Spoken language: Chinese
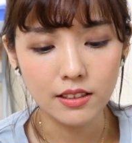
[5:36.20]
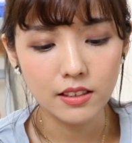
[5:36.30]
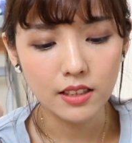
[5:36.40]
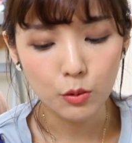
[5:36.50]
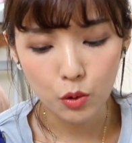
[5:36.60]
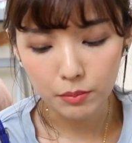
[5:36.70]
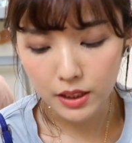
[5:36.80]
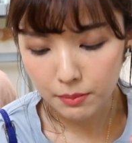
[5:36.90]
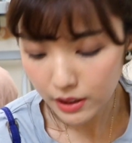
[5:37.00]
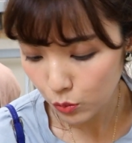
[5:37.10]
是叫做
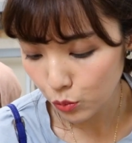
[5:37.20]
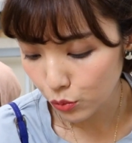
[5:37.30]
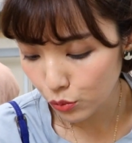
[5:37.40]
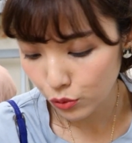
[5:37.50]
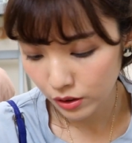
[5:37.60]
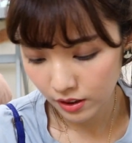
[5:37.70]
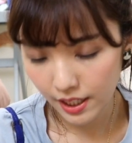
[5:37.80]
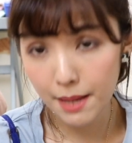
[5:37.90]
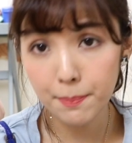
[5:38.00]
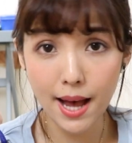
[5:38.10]
咪咪
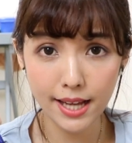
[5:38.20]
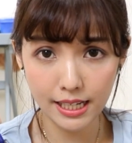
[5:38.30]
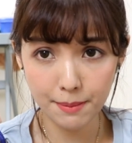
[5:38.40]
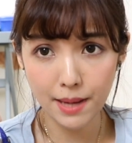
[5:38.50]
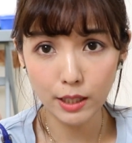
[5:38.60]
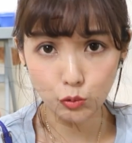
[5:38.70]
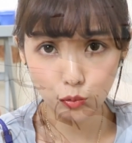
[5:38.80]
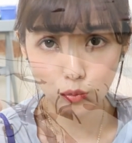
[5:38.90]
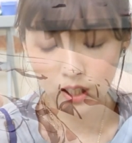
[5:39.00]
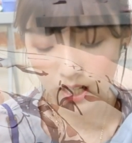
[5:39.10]
居，M I M I G，